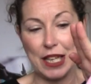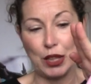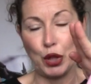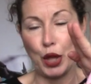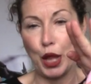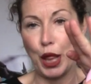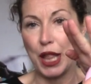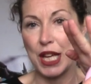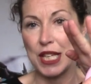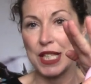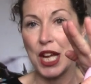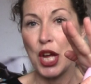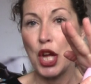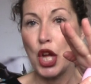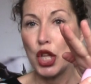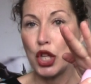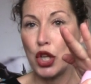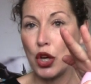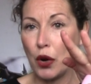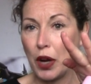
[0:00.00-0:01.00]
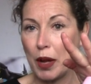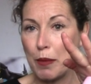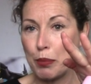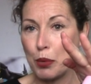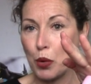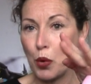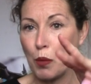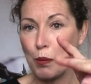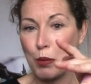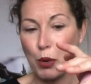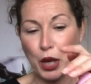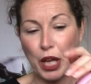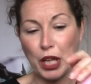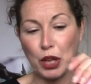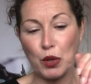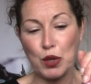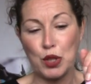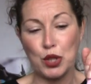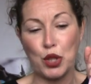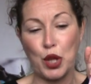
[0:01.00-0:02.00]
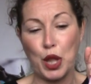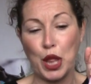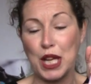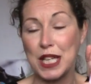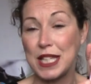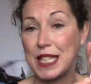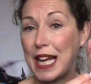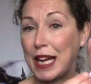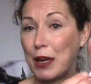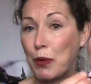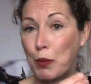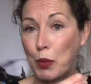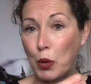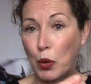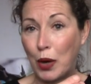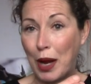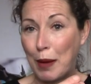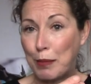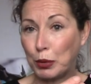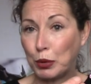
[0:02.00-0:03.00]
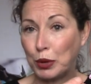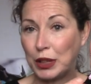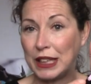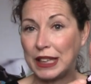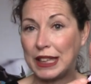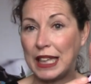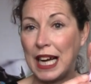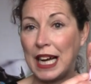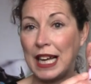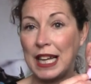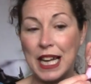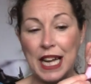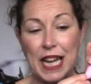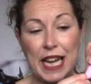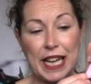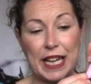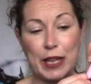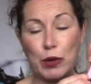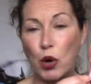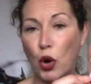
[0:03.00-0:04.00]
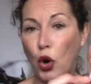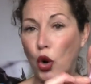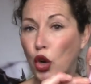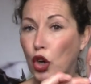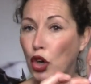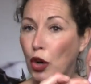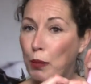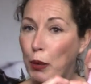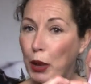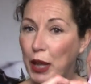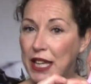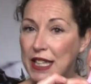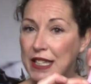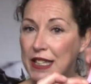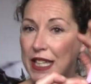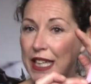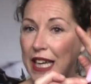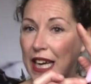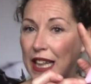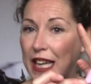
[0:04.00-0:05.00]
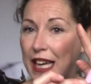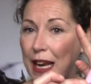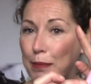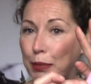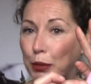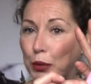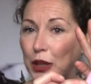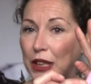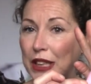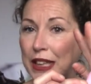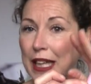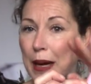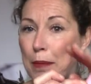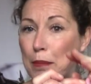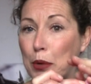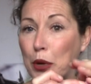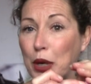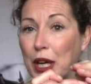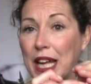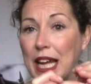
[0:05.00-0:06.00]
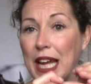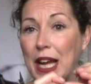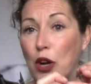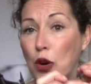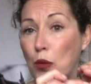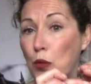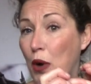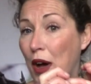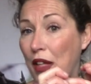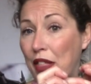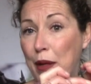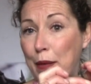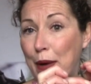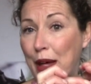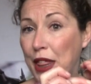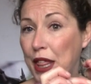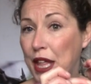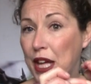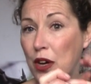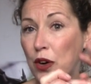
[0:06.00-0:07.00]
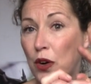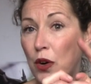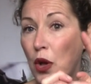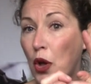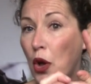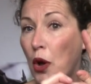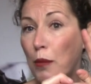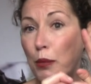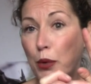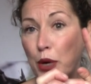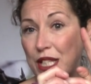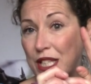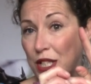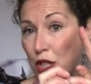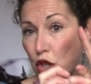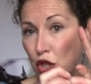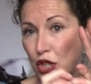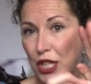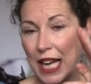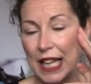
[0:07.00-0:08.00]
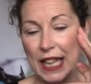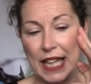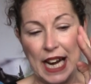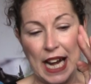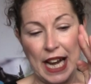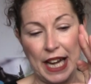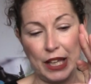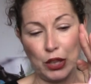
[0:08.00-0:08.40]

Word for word: Entonces yo empujo un poquito, entonces sale un poco la puntita y luego no podéis tirar de la puntita porque como hace vacío, pues no saldrá.